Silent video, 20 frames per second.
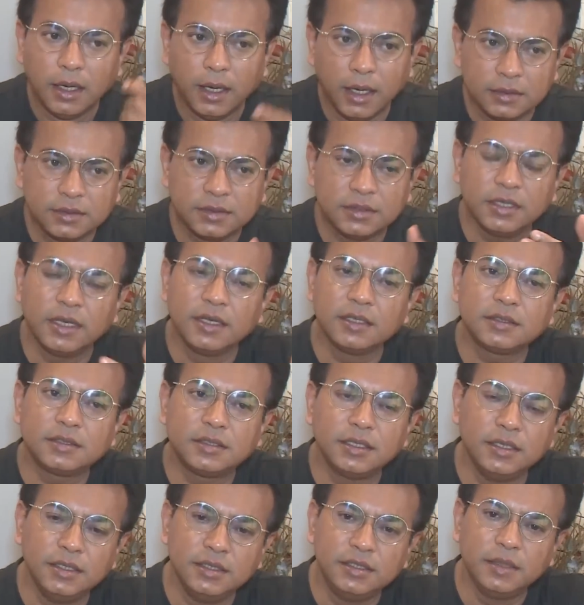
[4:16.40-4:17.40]
হাসতে
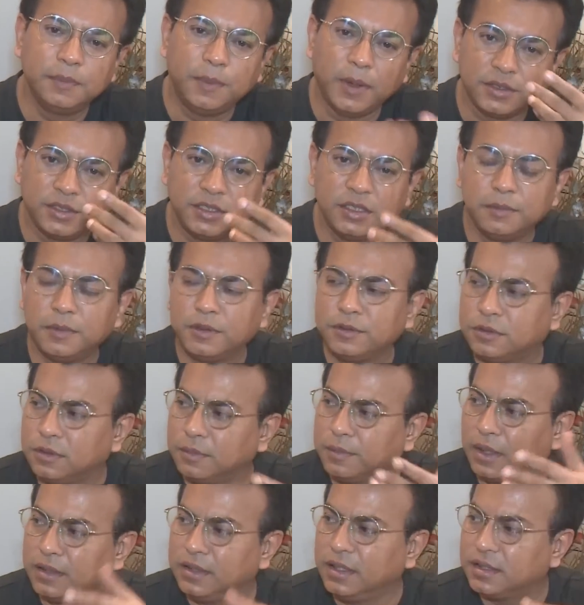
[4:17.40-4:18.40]
হাসতে নিজে ফাঁসির মঞ্চ
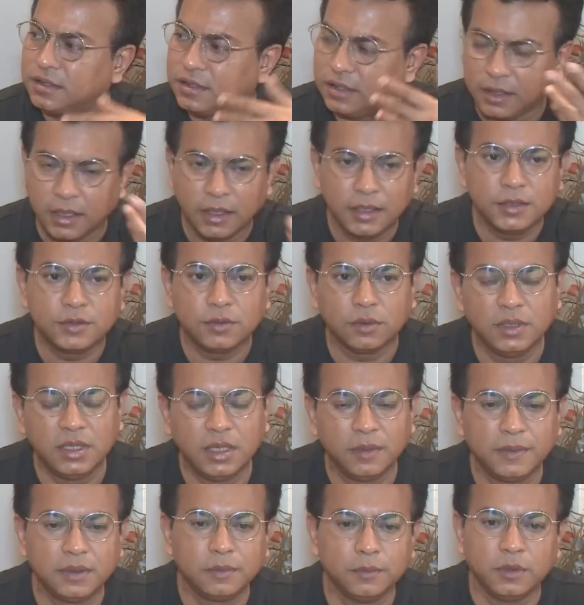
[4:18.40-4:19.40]
বানিয়ে সেখানে চলে
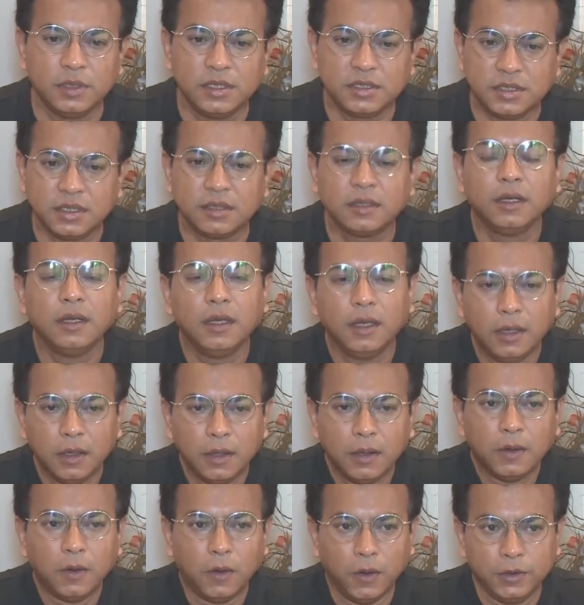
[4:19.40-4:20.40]
যাবেন বলেছেন
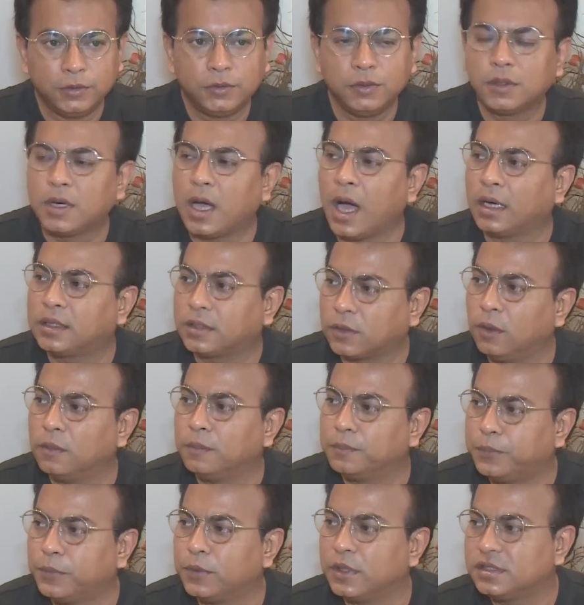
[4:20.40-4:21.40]
হয়তো কাঠ
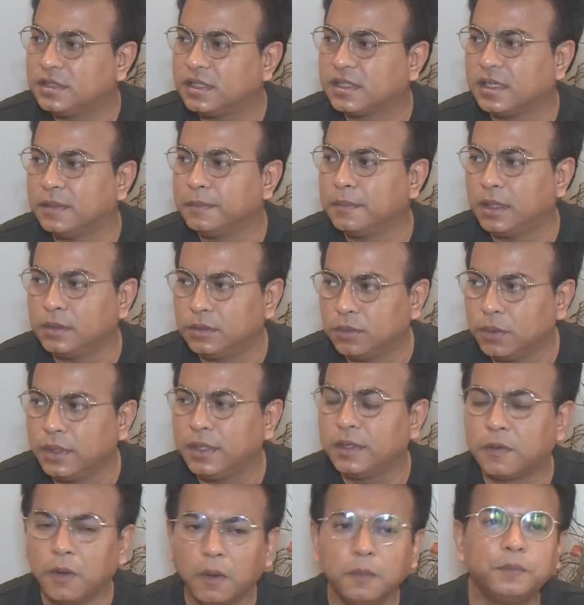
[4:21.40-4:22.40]
কম পড়েছে কিংবা
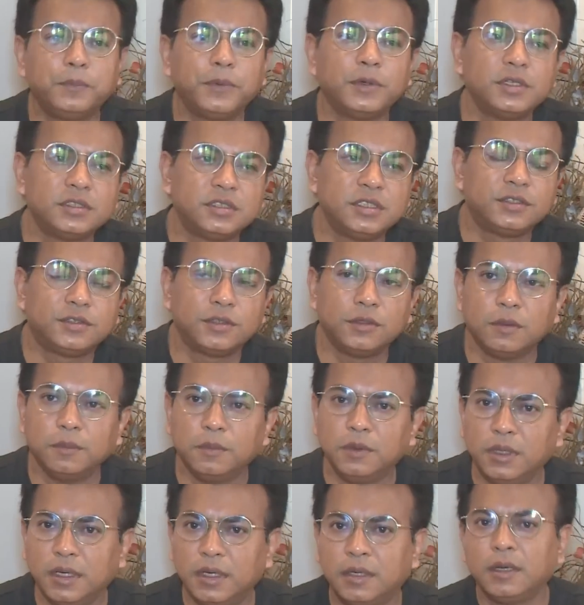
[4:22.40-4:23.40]
দড়ি কম পড়েছে
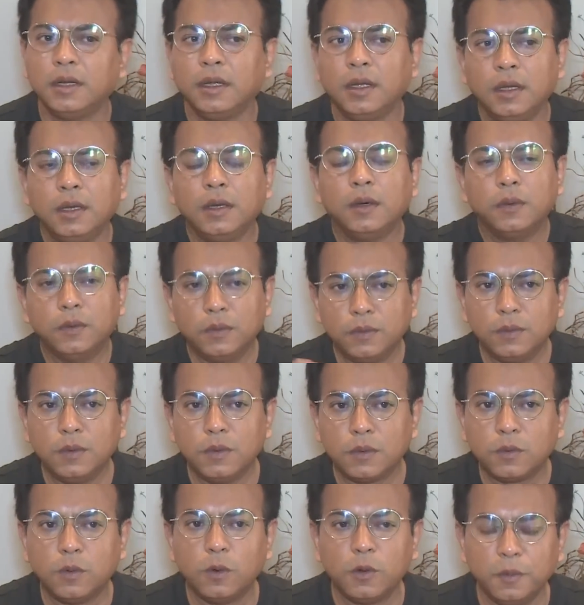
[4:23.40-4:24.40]
তৃণমূলের অন্য
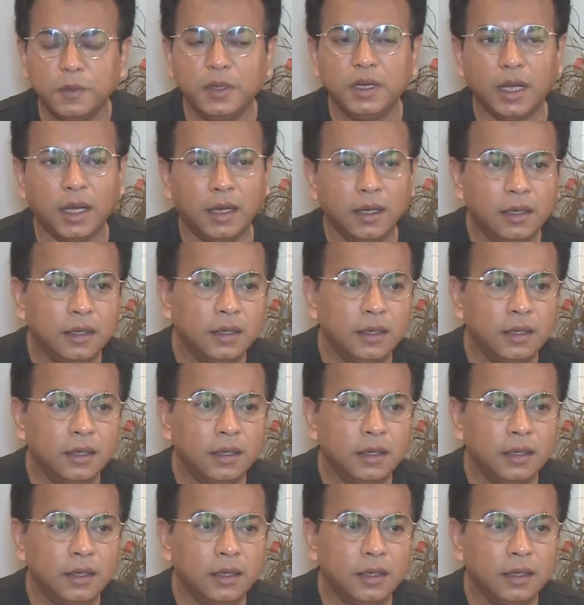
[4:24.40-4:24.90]
কর্মীরা